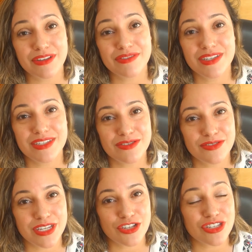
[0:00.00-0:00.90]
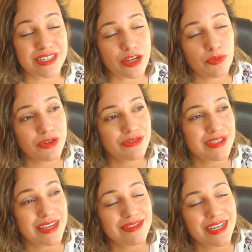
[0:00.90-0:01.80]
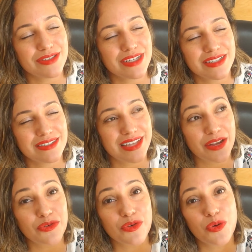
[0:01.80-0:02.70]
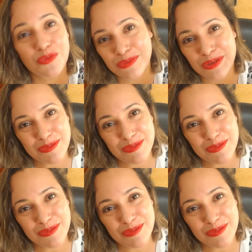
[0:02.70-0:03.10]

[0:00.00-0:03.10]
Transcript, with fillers: talvez isso seja 0.0001%